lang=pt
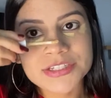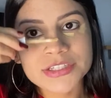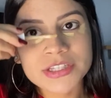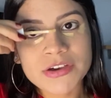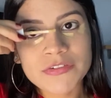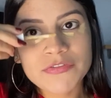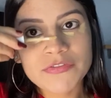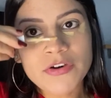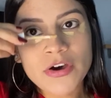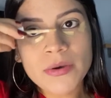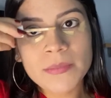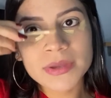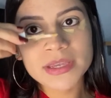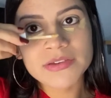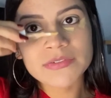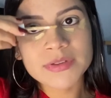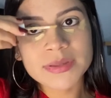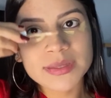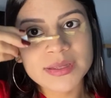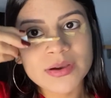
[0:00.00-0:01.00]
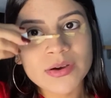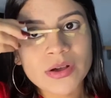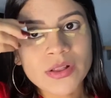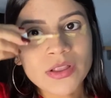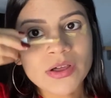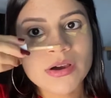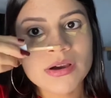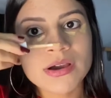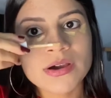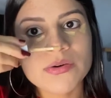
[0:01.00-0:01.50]
da forma que você
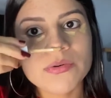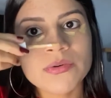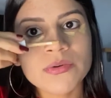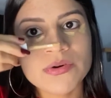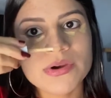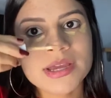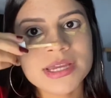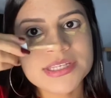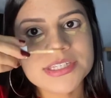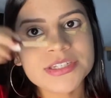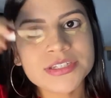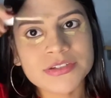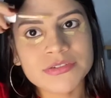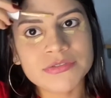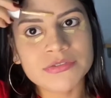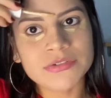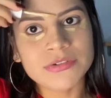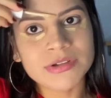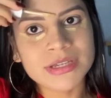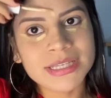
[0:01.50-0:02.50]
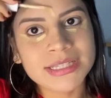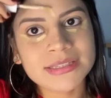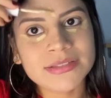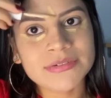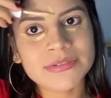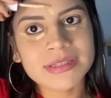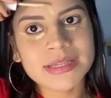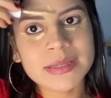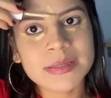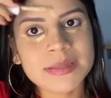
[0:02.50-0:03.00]
coloca o corretivo,
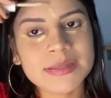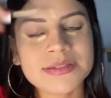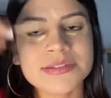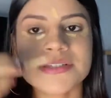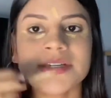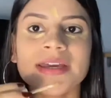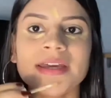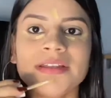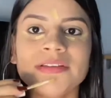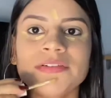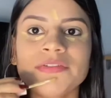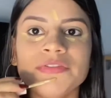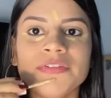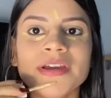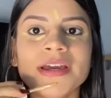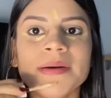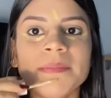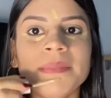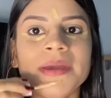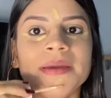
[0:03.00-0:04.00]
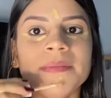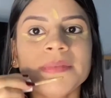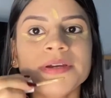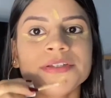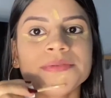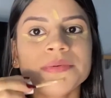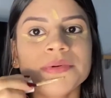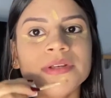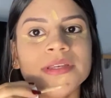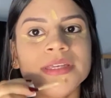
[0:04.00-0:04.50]
então desse jeito fica bem
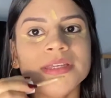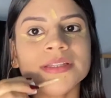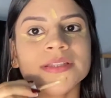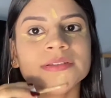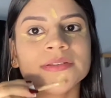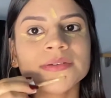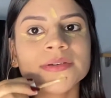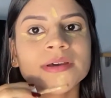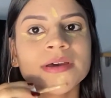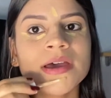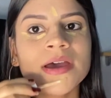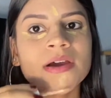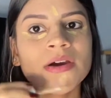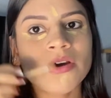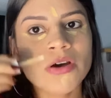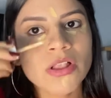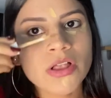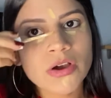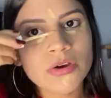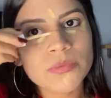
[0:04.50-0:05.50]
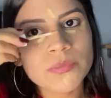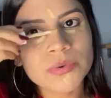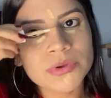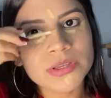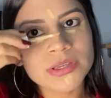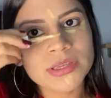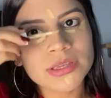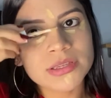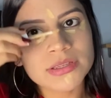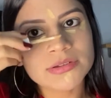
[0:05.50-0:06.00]
mais bonito. Coloca um
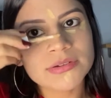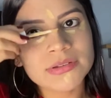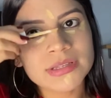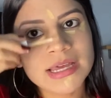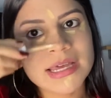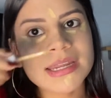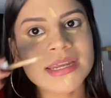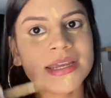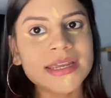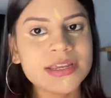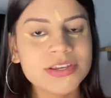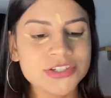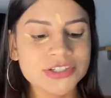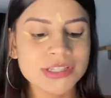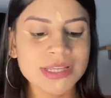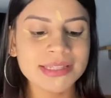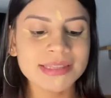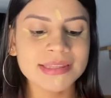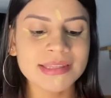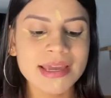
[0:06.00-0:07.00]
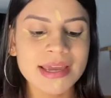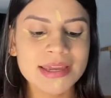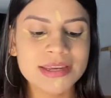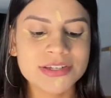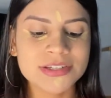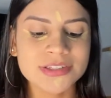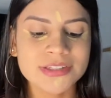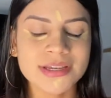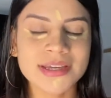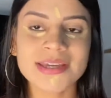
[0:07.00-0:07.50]
pouquinho aqui no nariz, na
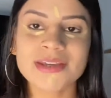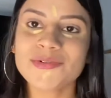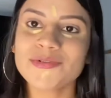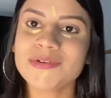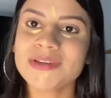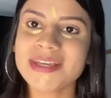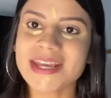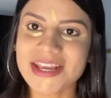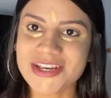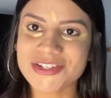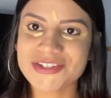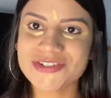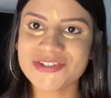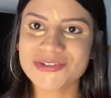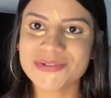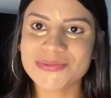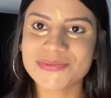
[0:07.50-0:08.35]
testa e no queixo.